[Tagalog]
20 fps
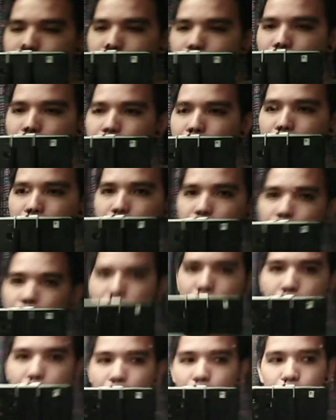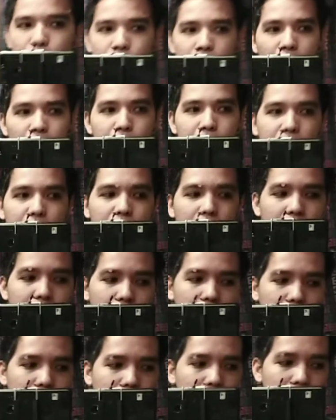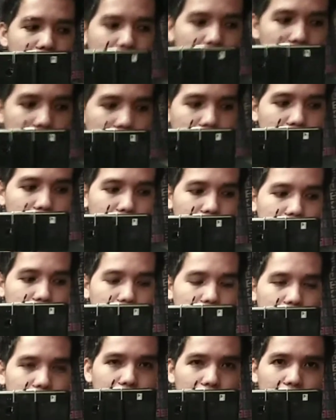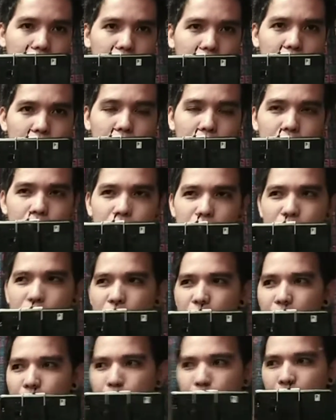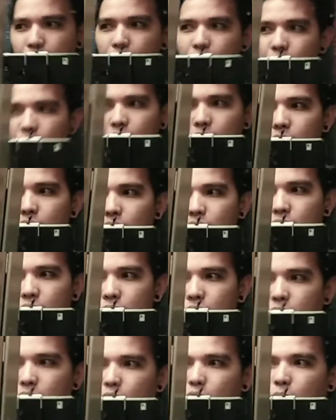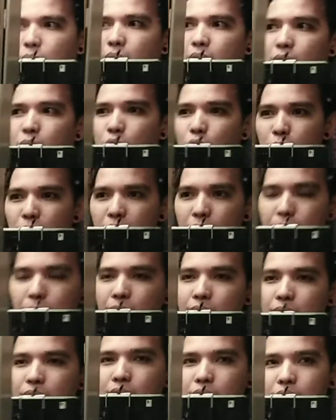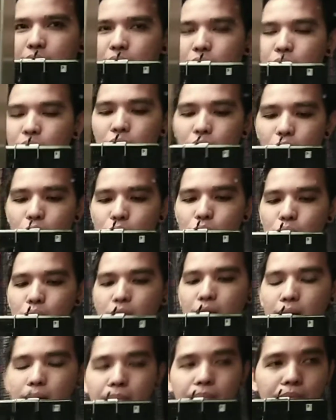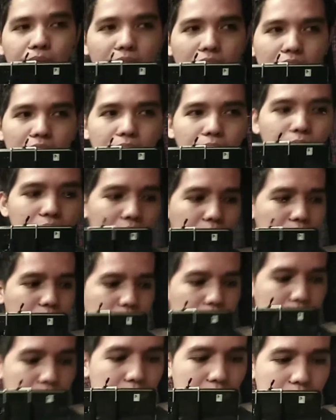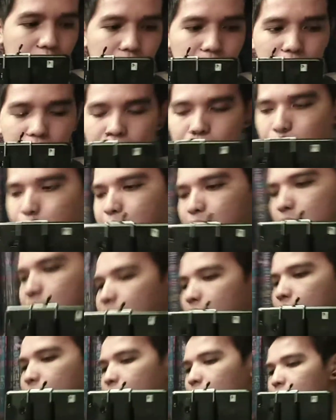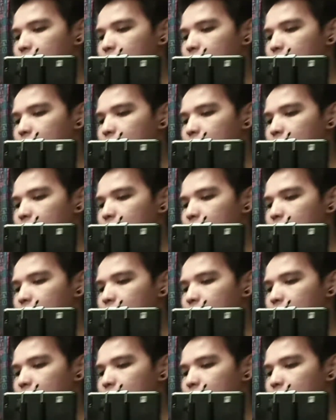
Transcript: sa barko. Pero sa amin, I think dito apatan. Hindi ko pa alam kung may apatan dito, hindi ko sure ha. Iban ko lang sa ibang department.